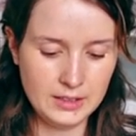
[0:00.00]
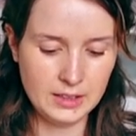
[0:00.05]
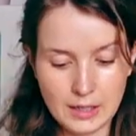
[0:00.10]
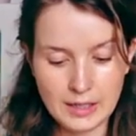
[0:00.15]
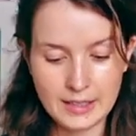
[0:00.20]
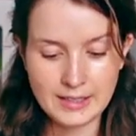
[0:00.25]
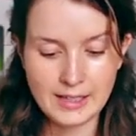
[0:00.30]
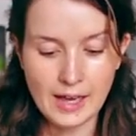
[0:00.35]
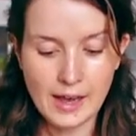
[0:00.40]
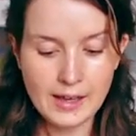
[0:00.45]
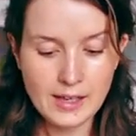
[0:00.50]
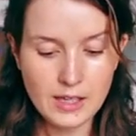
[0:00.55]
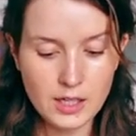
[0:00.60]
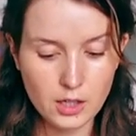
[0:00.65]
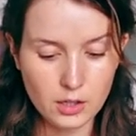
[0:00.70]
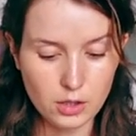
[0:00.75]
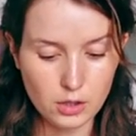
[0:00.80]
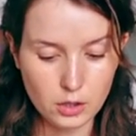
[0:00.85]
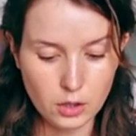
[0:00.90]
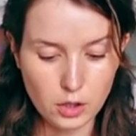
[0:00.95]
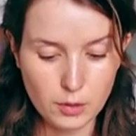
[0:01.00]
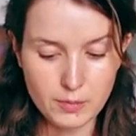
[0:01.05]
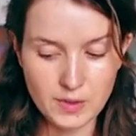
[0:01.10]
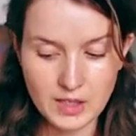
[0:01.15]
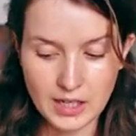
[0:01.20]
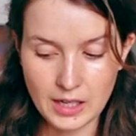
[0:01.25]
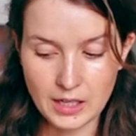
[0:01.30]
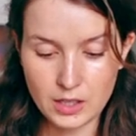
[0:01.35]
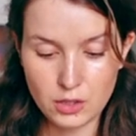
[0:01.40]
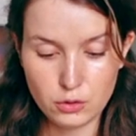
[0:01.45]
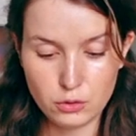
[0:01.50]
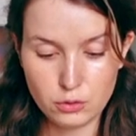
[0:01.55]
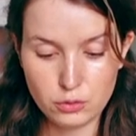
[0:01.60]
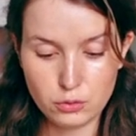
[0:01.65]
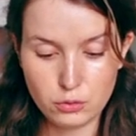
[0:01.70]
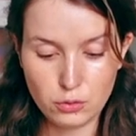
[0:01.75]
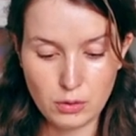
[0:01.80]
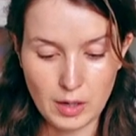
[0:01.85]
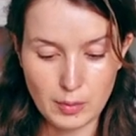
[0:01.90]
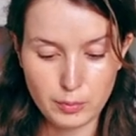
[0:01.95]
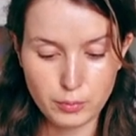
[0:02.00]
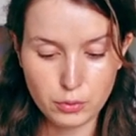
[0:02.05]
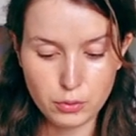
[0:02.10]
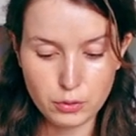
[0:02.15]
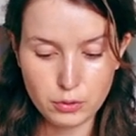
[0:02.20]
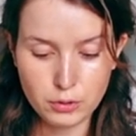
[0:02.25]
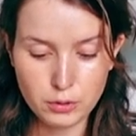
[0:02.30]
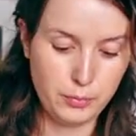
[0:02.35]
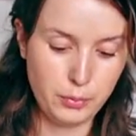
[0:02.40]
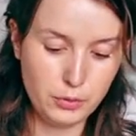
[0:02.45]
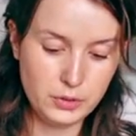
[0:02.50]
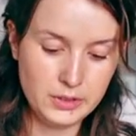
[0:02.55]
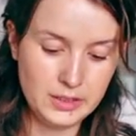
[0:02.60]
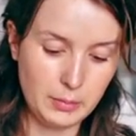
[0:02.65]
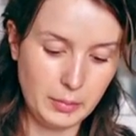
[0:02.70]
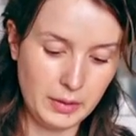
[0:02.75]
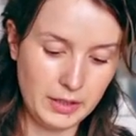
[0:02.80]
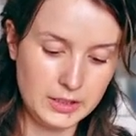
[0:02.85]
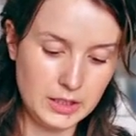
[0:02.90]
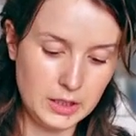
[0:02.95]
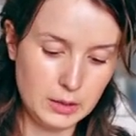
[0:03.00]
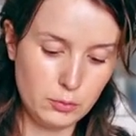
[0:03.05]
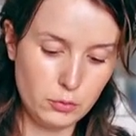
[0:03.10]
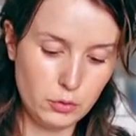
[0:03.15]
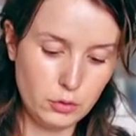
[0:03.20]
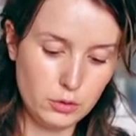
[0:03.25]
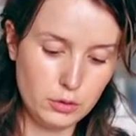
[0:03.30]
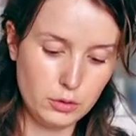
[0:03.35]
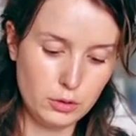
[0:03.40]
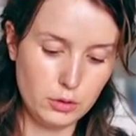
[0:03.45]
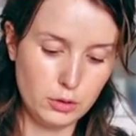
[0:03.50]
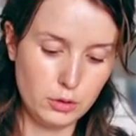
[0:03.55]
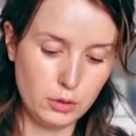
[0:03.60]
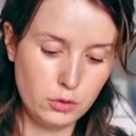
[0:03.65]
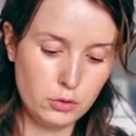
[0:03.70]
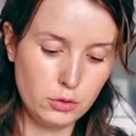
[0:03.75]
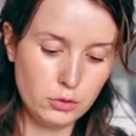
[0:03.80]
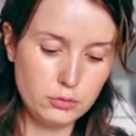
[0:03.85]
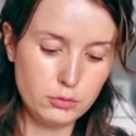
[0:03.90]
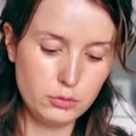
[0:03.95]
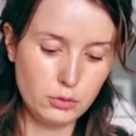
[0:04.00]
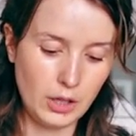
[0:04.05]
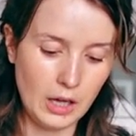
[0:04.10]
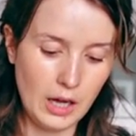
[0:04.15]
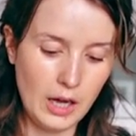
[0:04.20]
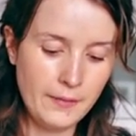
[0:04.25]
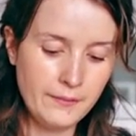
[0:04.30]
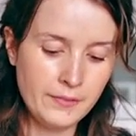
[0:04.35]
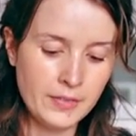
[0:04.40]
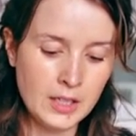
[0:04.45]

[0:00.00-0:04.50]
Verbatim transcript: Les cailles, comme il y a de la peau, peau c'est pratiquement que du gras,